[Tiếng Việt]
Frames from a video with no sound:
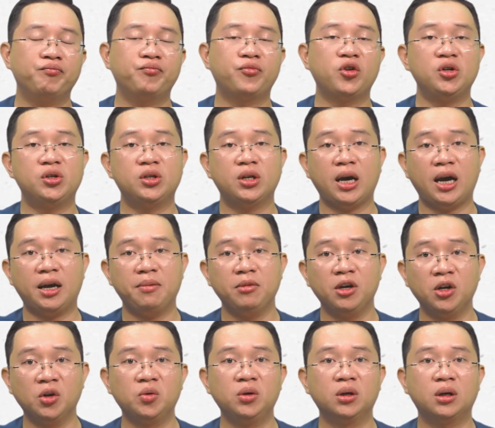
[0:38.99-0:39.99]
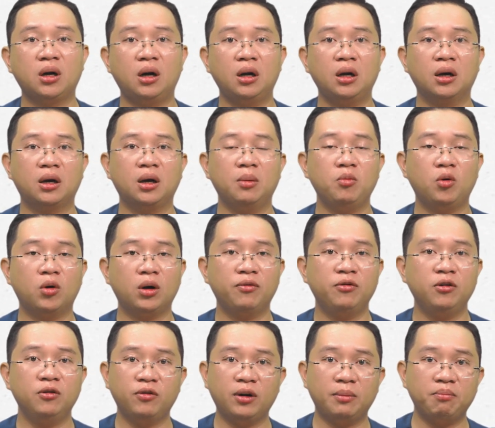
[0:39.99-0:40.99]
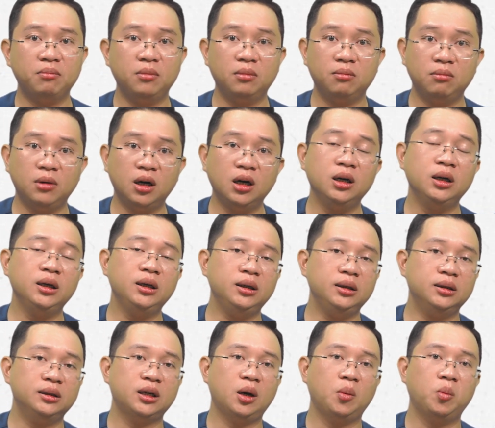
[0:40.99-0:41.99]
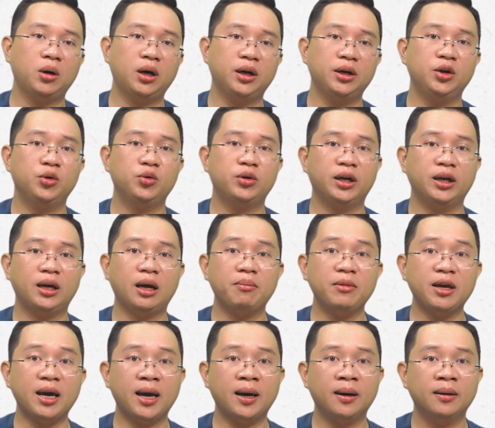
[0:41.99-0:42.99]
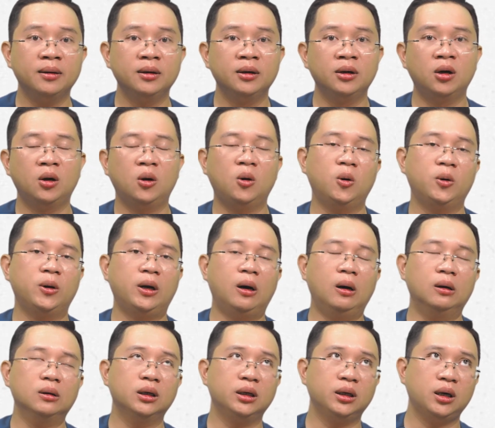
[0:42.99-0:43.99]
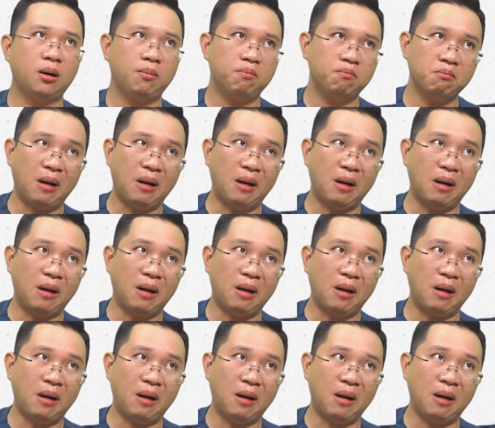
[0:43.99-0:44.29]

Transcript: TCA Build được coi là cái một cái phương pháp mới trong cái điều trị nám da hồi đó thì uh,